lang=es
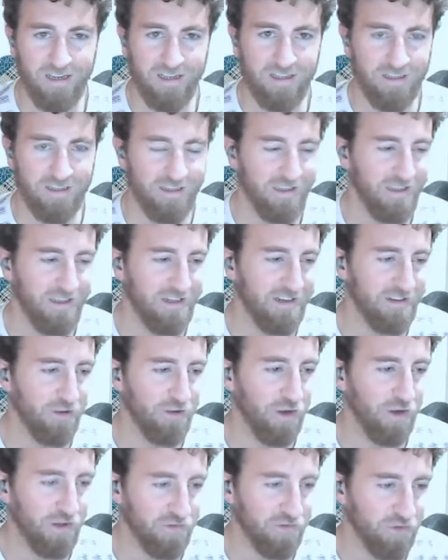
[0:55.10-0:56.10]
eh, en
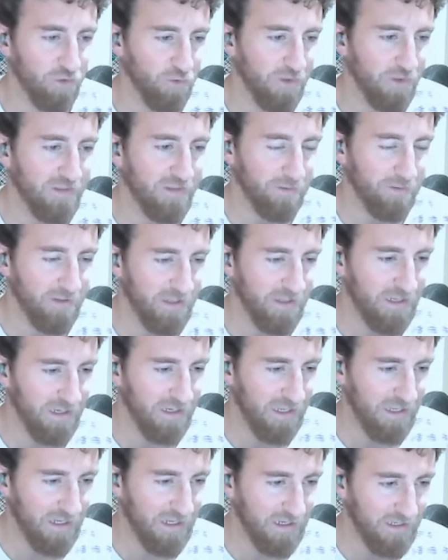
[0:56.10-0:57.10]
esta ocasión una entrevista
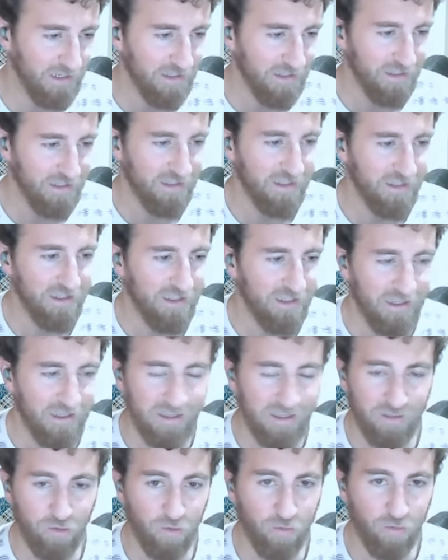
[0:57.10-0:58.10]
en el canal
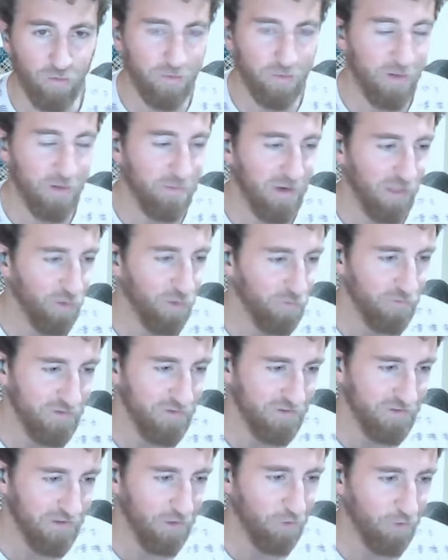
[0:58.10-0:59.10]
eh, de un preparador
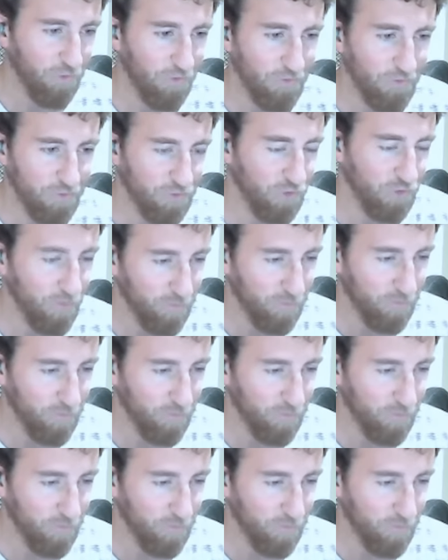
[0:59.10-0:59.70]
físico